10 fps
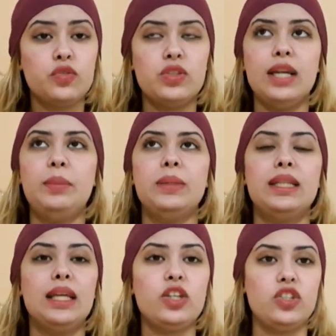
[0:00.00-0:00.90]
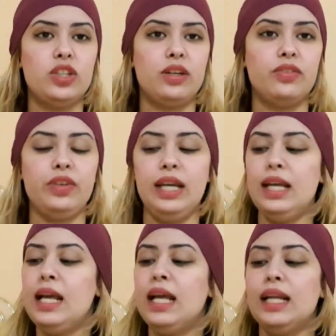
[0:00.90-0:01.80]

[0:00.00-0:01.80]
تفتح من داك الشرفيع